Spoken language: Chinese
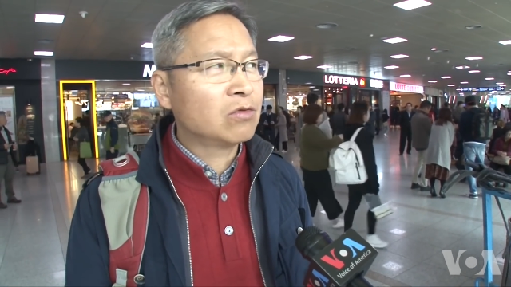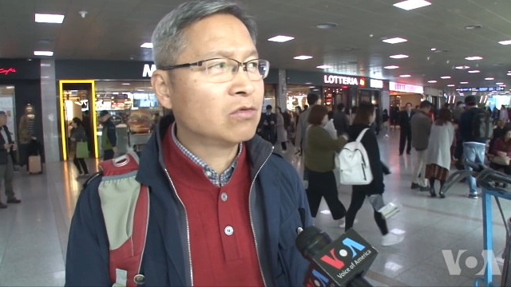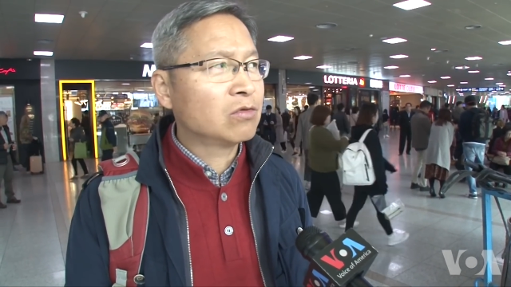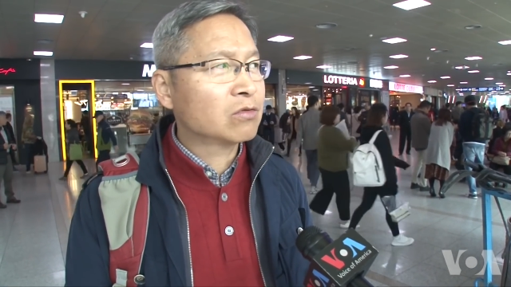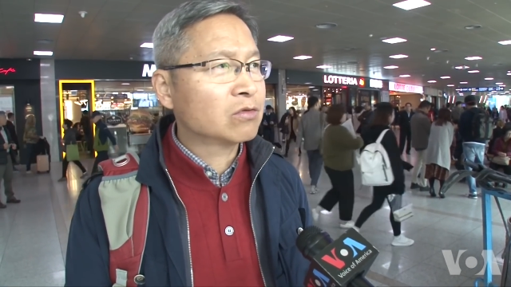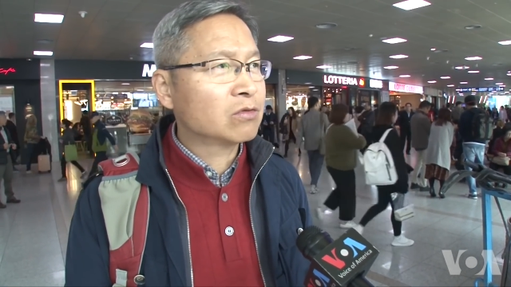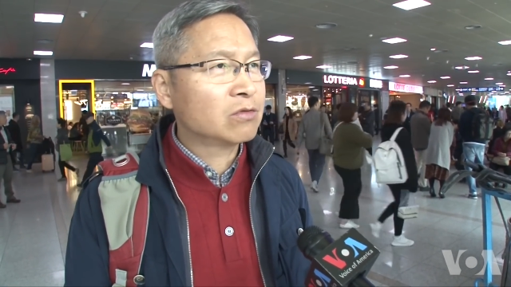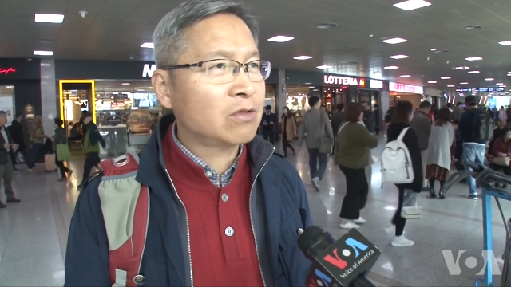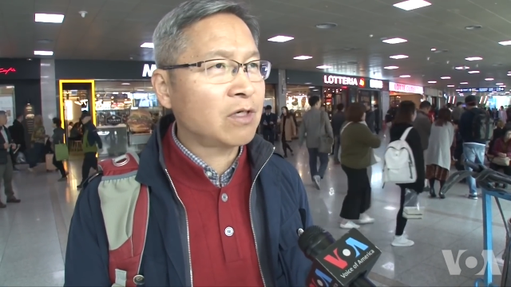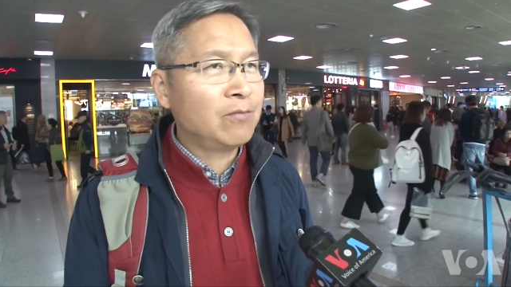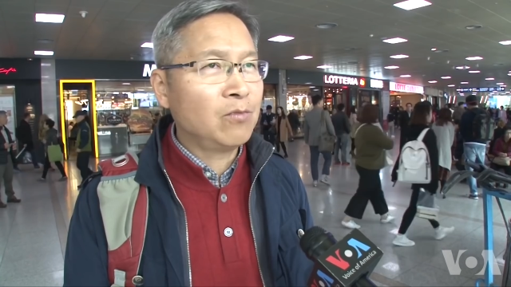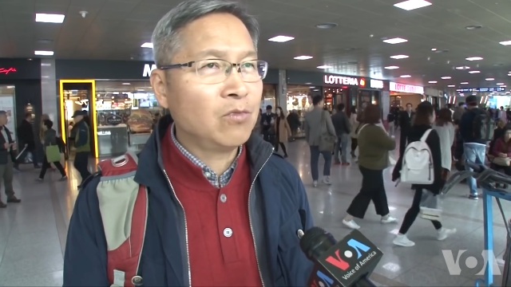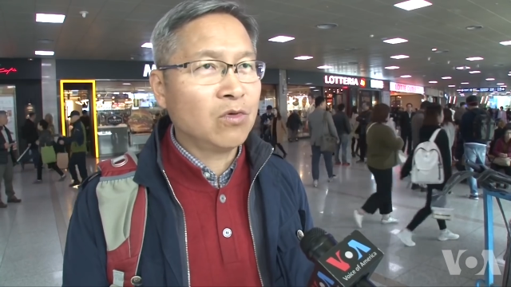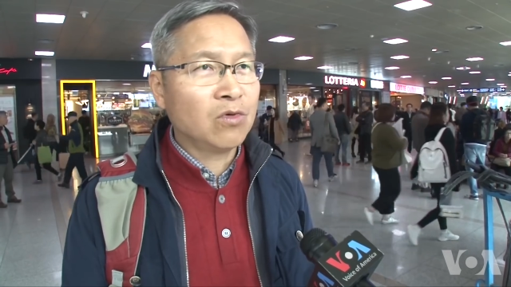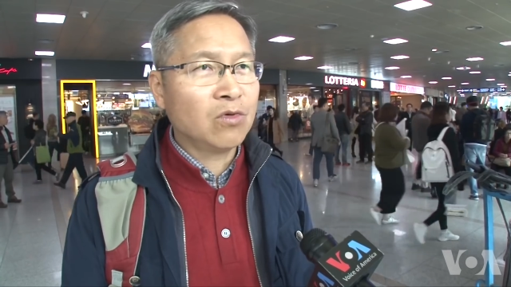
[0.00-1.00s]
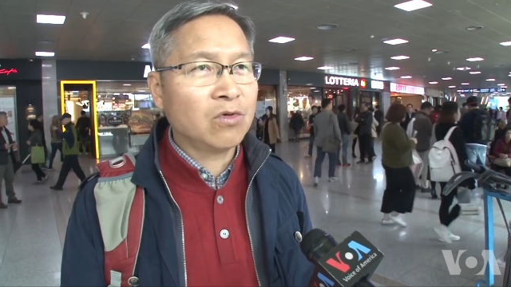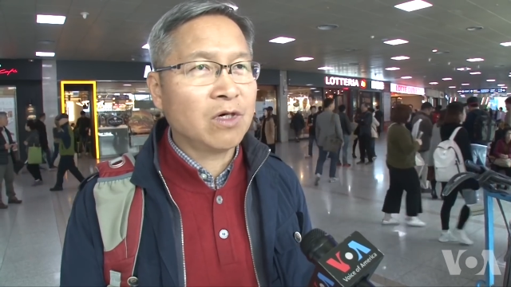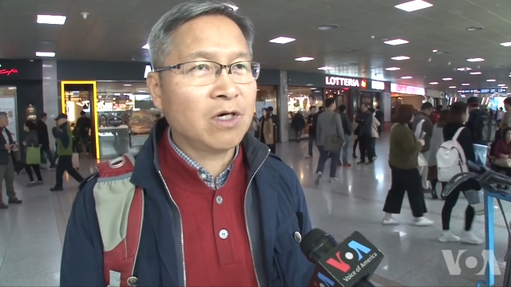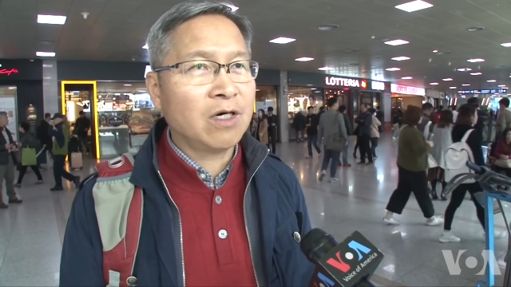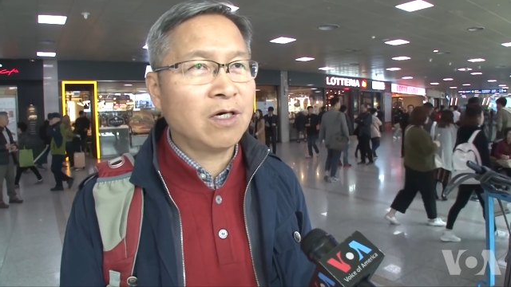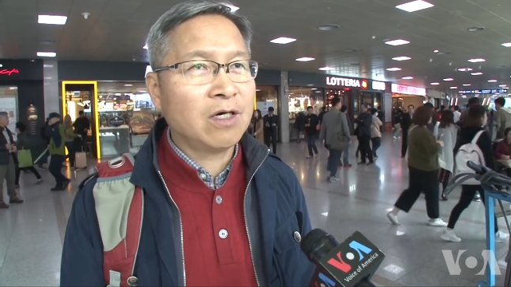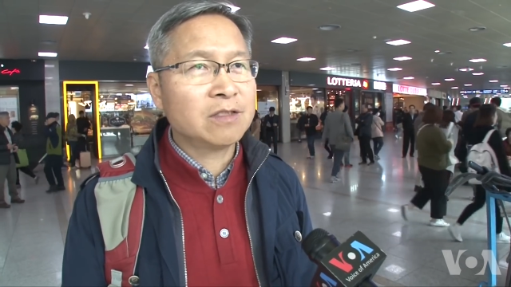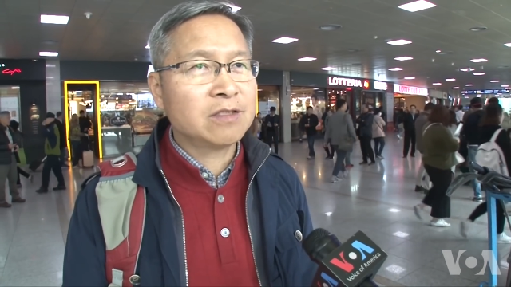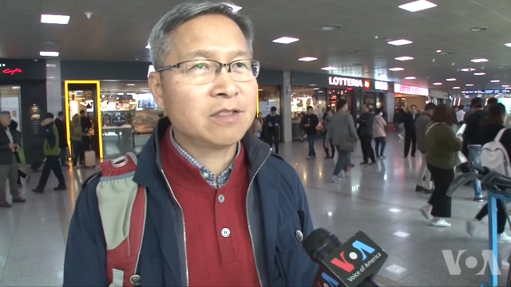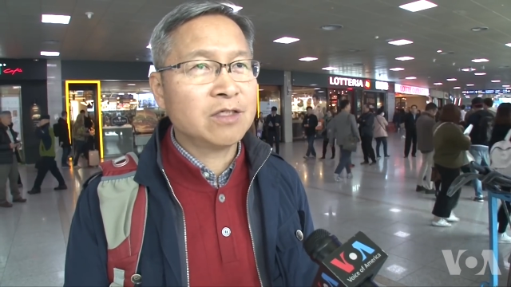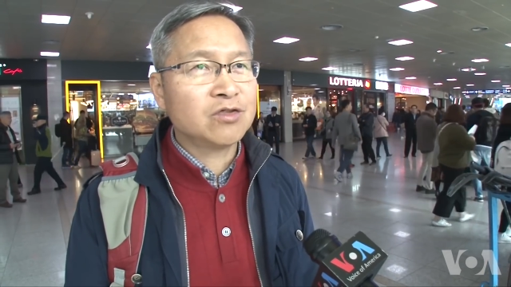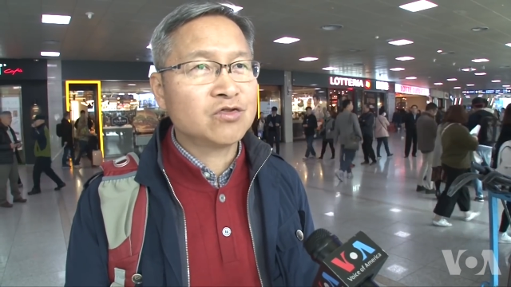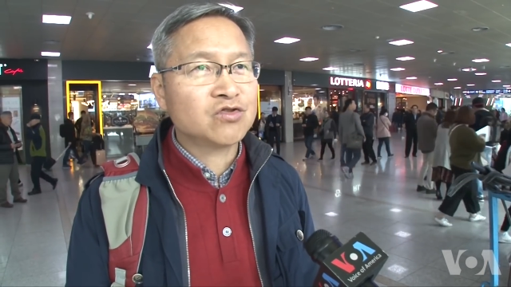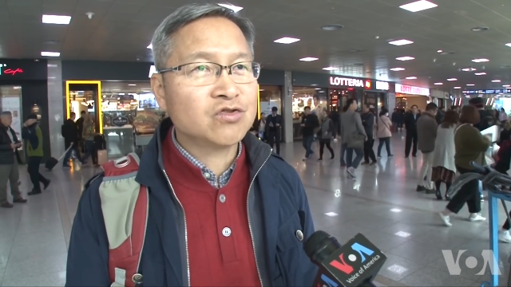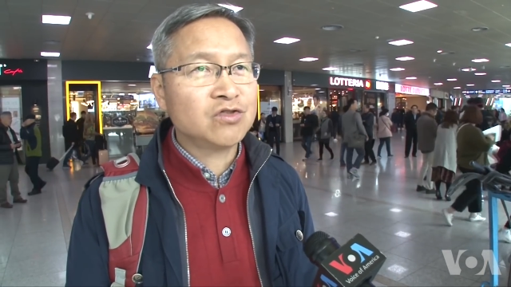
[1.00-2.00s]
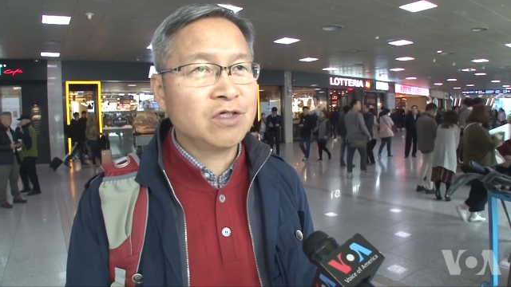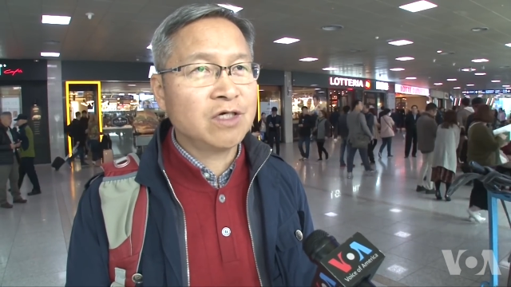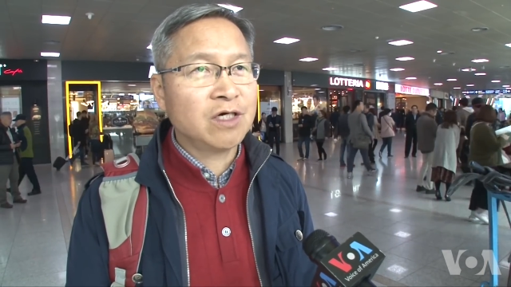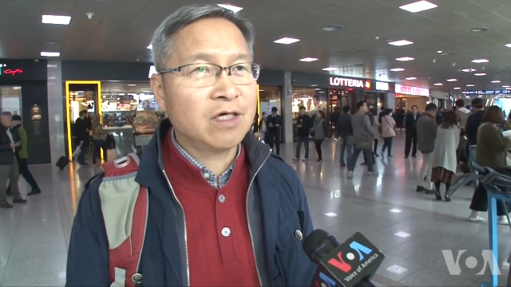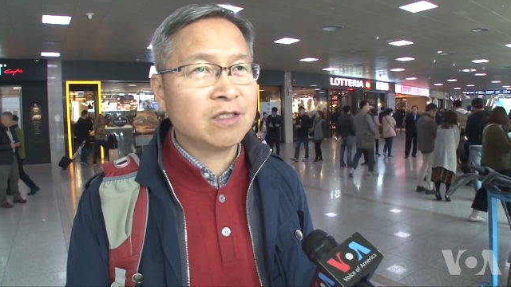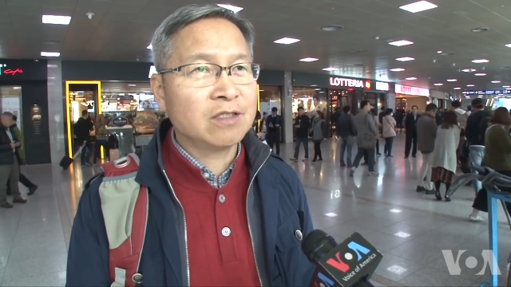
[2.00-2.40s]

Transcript: 美韩关系的坚强十分重要。